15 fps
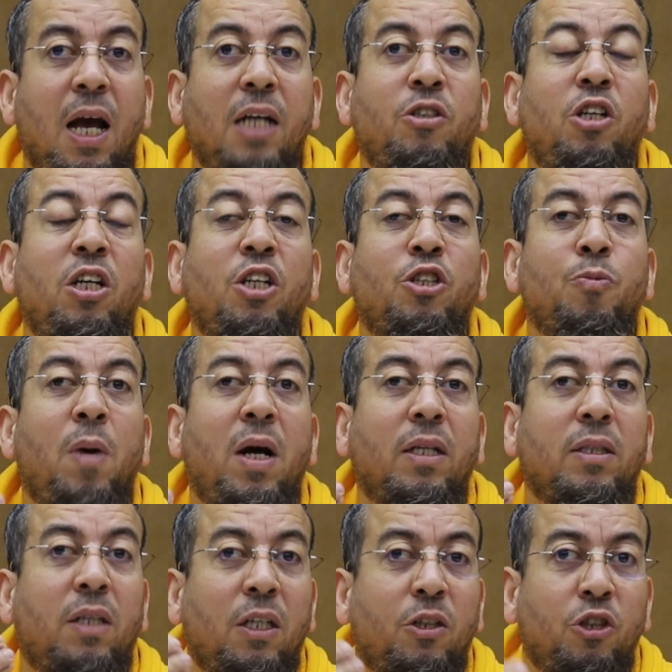هادشي علاش ما
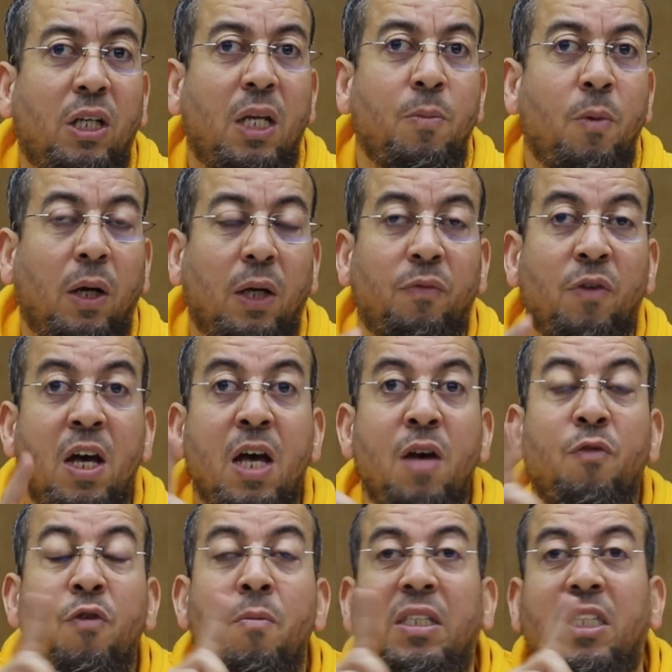حضركش ذاك الموقف
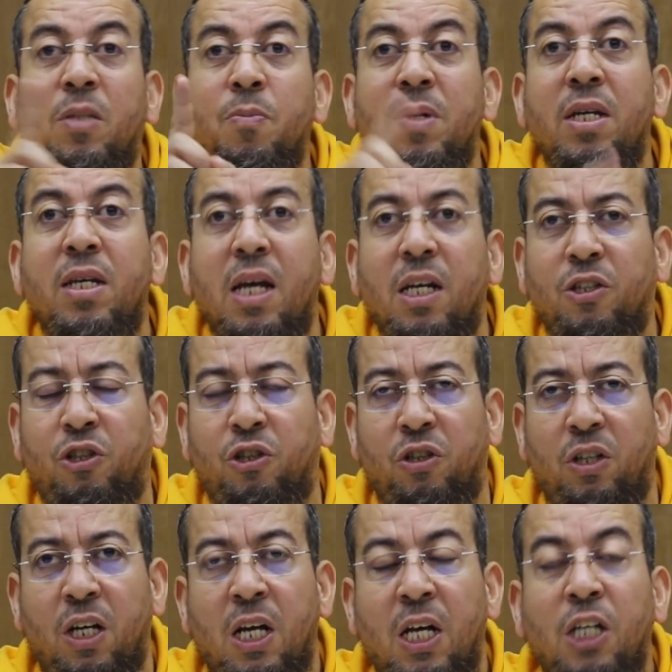فما تمناش